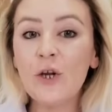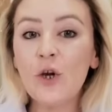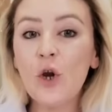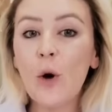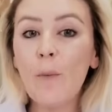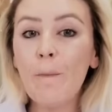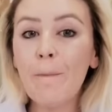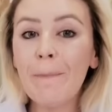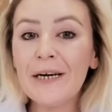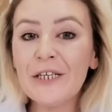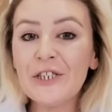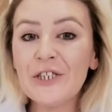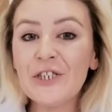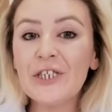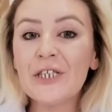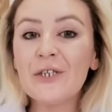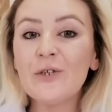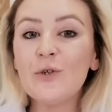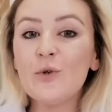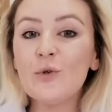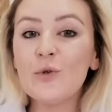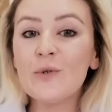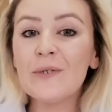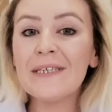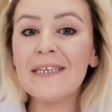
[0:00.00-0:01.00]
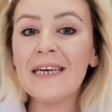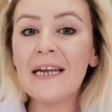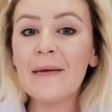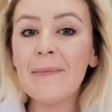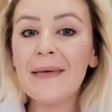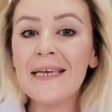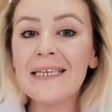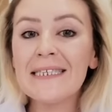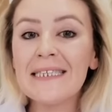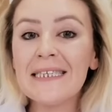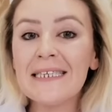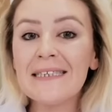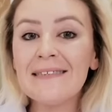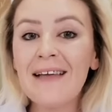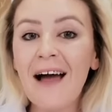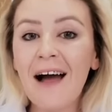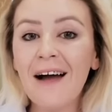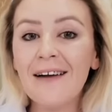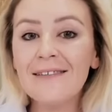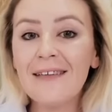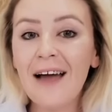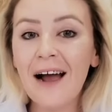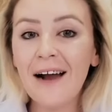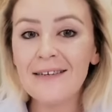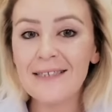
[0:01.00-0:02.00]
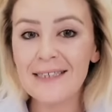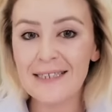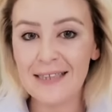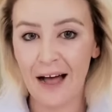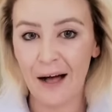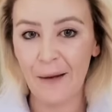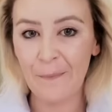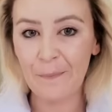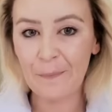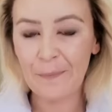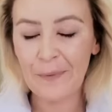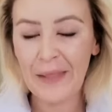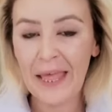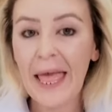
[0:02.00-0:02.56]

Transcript: kilo başı 100 gram eksik tartarsa,